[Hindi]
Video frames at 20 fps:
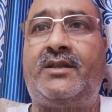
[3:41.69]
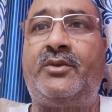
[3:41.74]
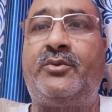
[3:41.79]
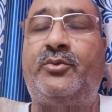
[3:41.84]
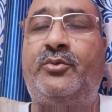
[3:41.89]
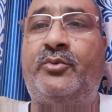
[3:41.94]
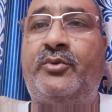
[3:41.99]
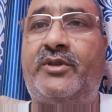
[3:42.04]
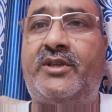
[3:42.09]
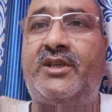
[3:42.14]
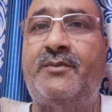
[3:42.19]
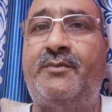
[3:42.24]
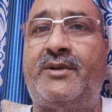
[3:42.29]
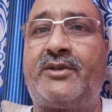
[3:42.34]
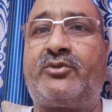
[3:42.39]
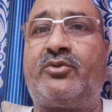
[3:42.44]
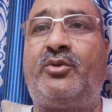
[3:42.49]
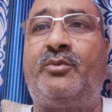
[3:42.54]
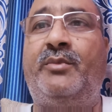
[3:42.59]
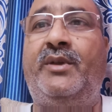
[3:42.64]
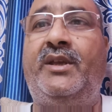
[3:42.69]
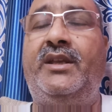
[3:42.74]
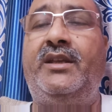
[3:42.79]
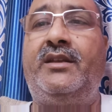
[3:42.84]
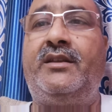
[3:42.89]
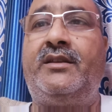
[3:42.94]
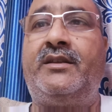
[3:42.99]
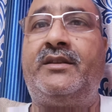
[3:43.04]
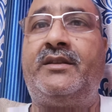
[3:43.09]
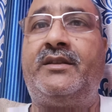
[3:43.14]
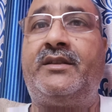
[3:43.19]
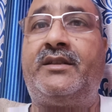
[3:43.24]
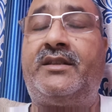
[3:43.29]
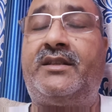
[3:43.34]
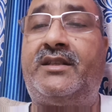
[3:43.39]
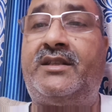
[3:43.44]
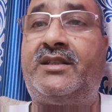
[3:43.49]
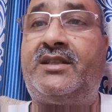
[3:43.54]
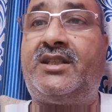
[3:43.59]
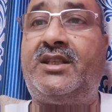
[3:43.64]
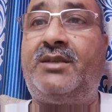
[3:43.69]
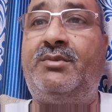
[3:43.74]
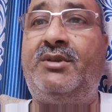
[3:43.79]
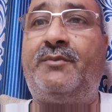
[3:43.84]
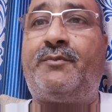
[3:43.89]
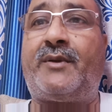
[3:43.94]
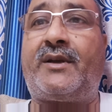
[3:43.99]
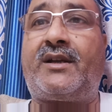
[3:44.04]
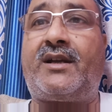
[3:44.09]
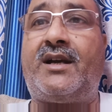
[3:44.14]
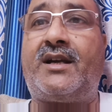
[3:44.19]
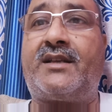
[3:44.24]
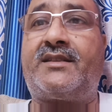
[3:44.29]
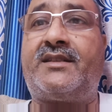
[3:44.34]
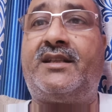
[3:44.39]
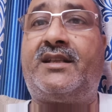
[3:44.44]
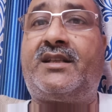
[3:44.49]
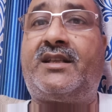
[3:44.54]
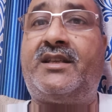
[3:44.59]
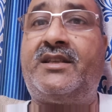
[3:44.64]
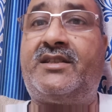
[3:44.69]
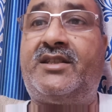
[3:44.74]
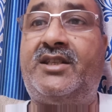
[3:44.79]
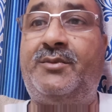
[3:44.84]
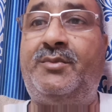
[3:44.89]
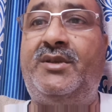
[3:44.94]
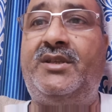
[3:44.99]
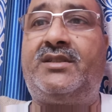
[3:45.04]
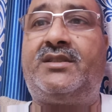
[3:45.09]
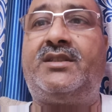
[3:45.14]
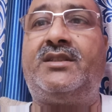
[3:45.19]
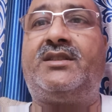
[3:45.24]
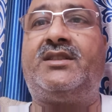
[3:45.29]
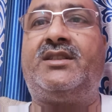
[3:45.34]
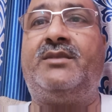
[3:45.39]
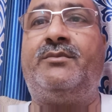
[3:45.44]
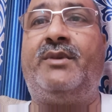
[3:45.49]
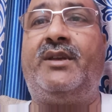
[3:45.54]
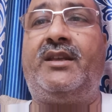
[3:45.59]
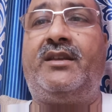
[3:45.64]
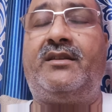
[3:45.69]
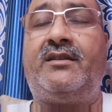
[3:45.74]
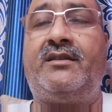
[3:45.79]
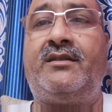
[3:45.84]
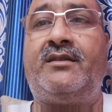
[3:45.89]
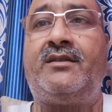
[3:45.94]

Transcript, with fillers: कि उनकी बसों में किसी भी प्रकार से किसी भी स्थिति में